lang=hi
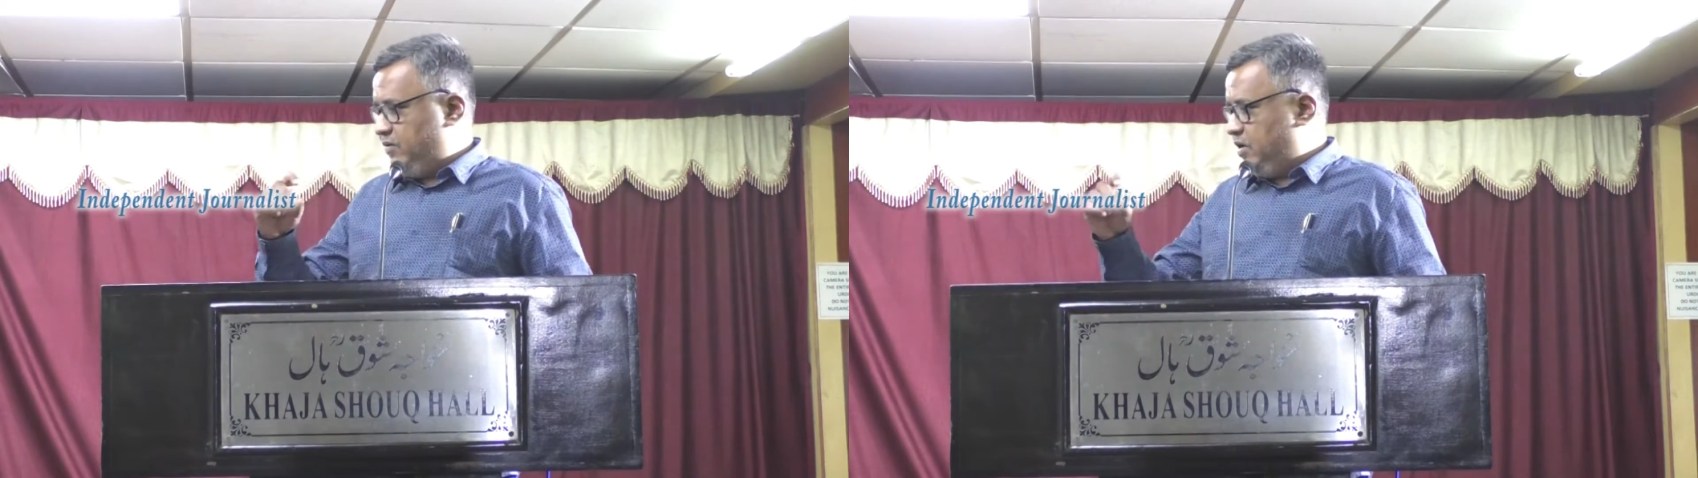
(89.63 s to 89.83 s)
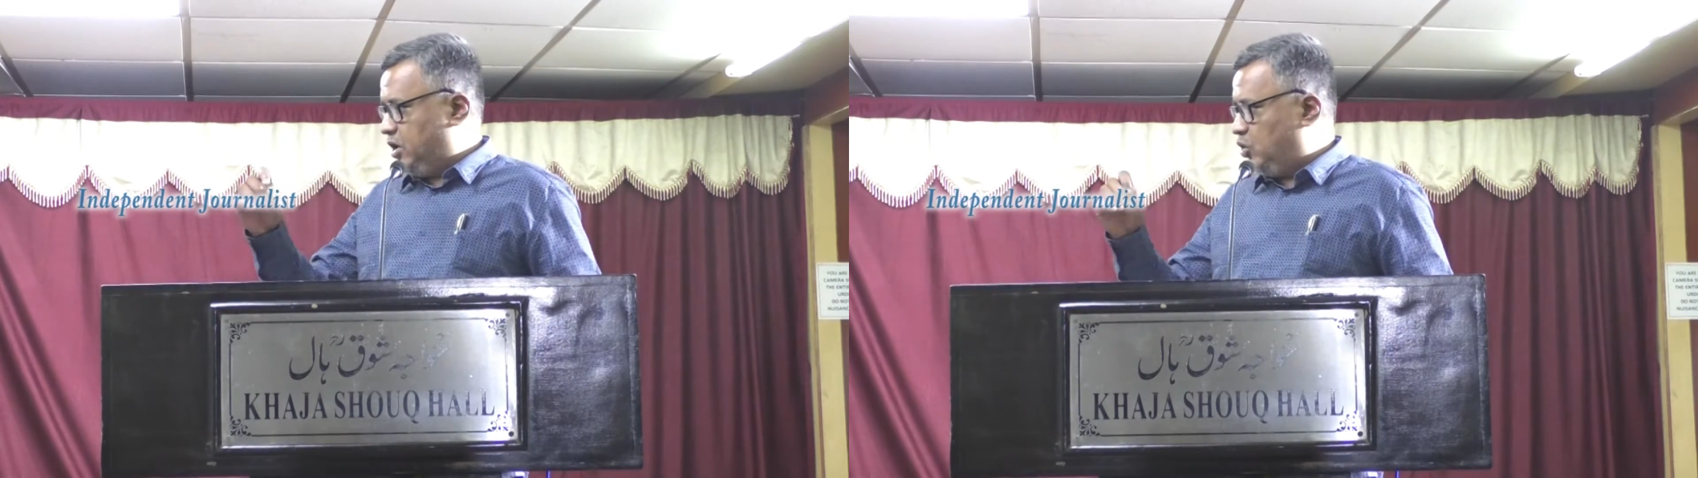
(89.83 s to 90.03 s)

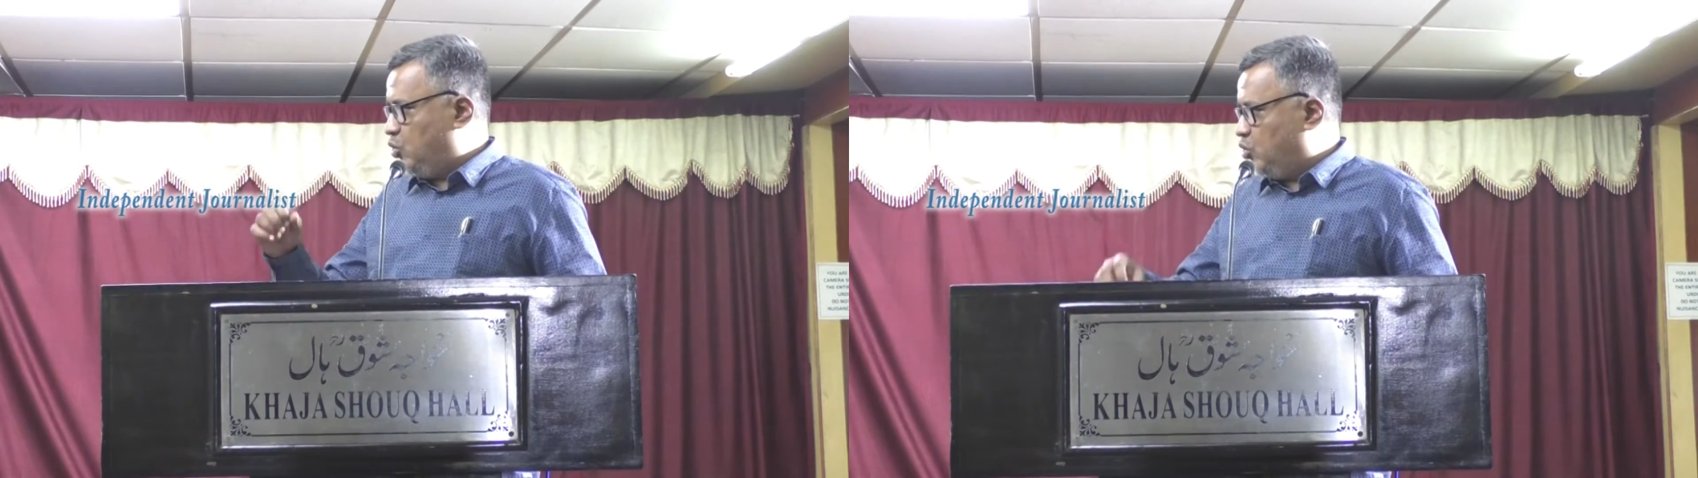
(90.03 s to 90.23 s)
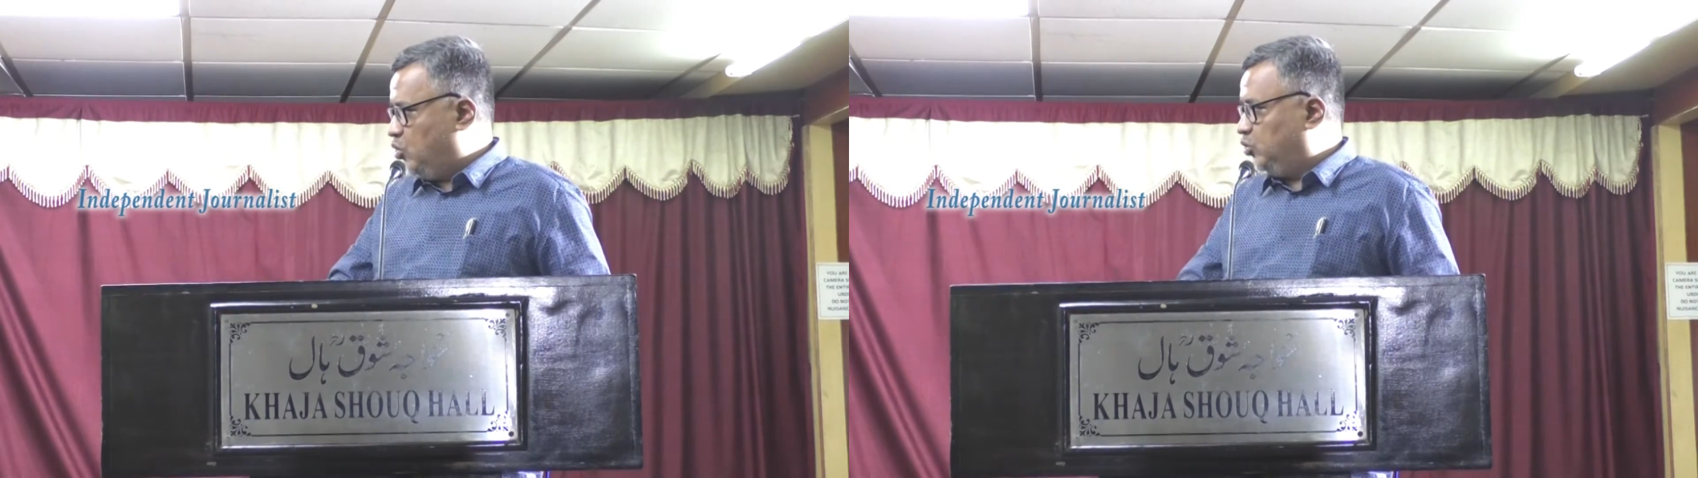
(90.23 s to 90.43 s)
टीवी का
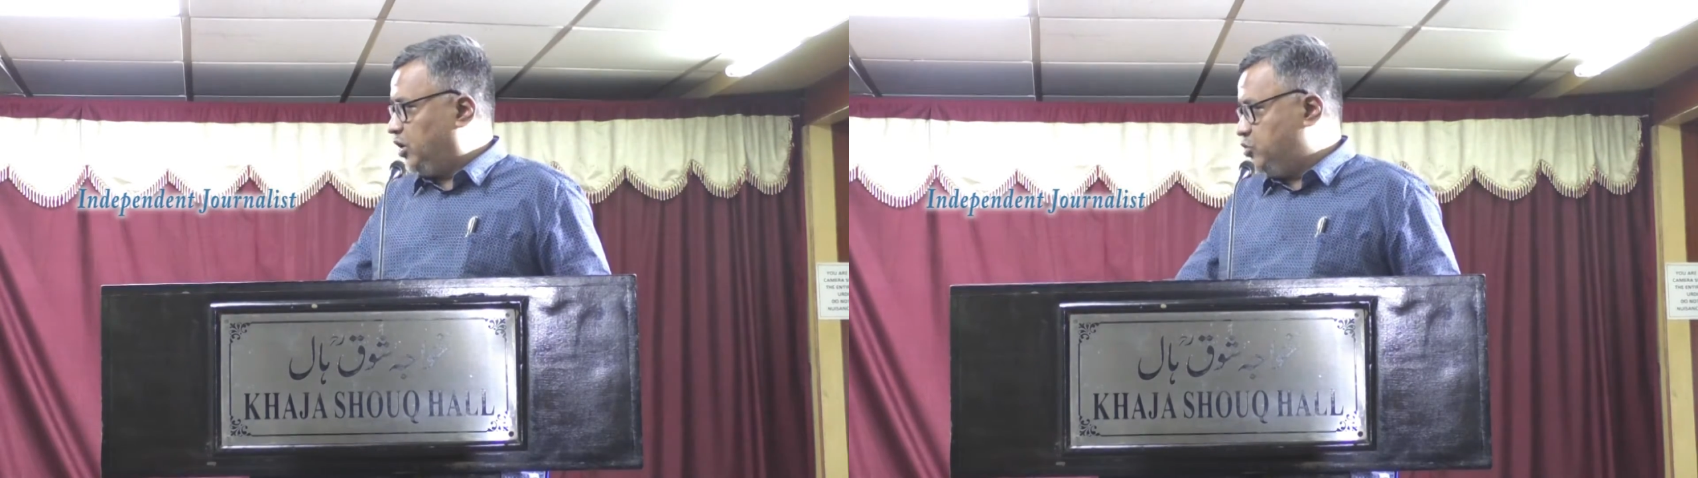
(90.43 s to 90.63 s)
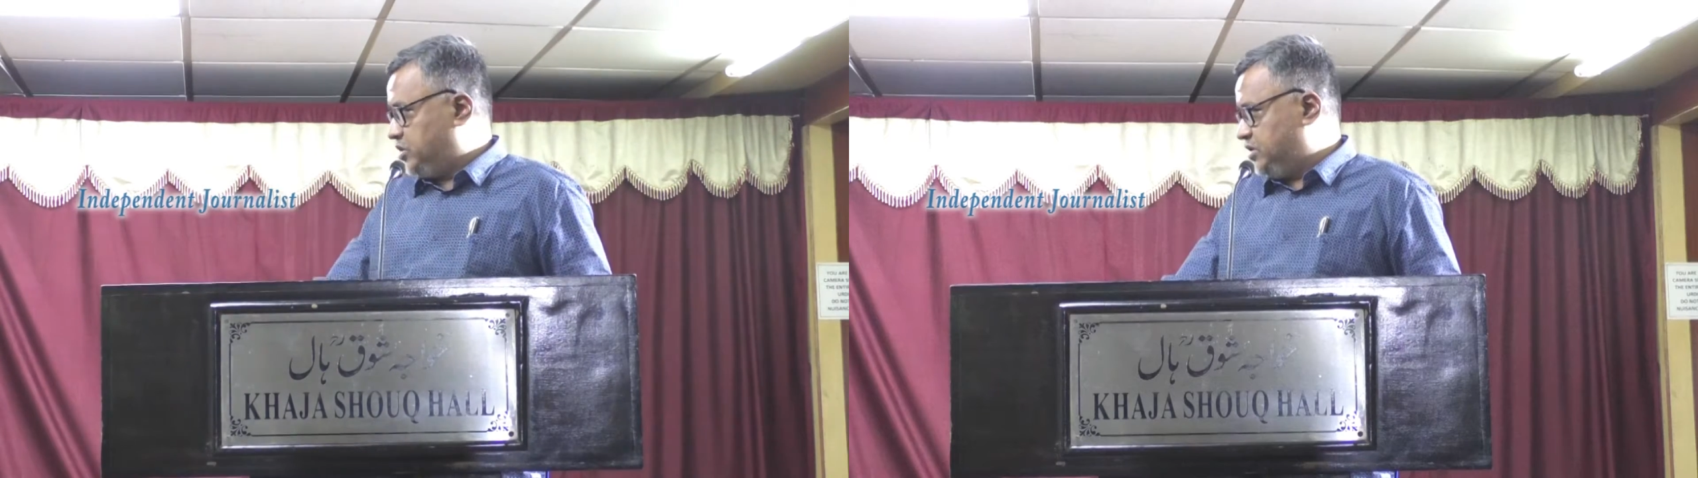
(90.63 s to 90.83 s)
लोगो
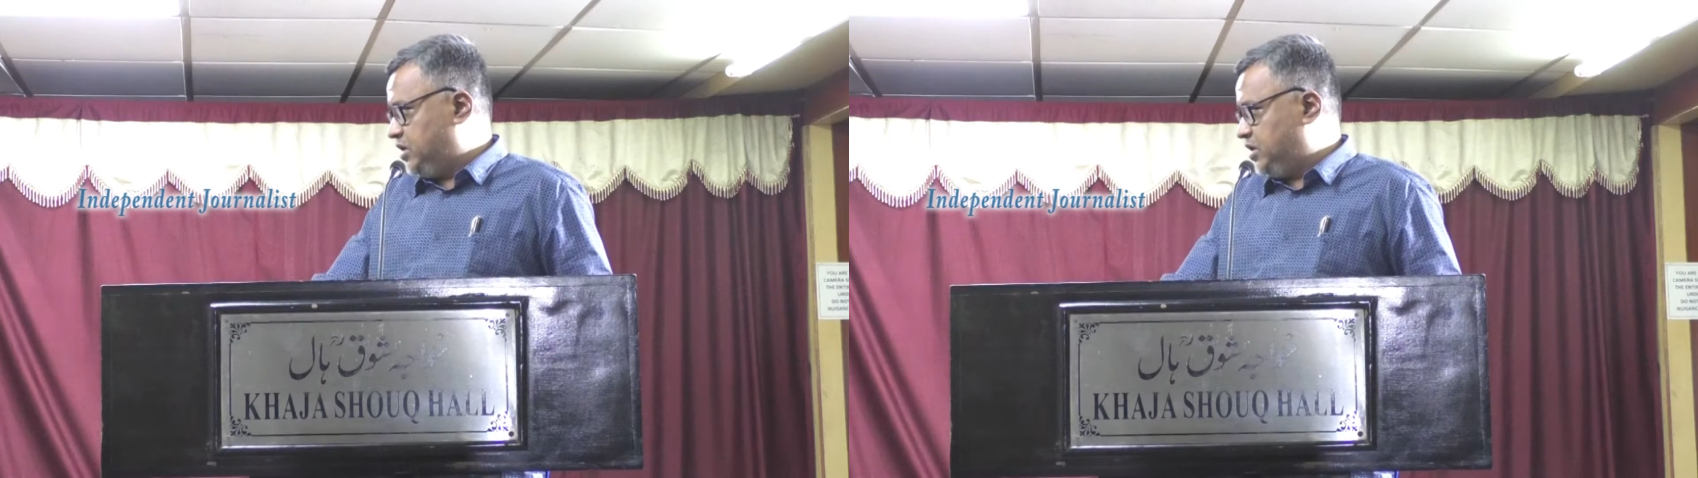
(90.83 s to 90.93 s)
होता है उसके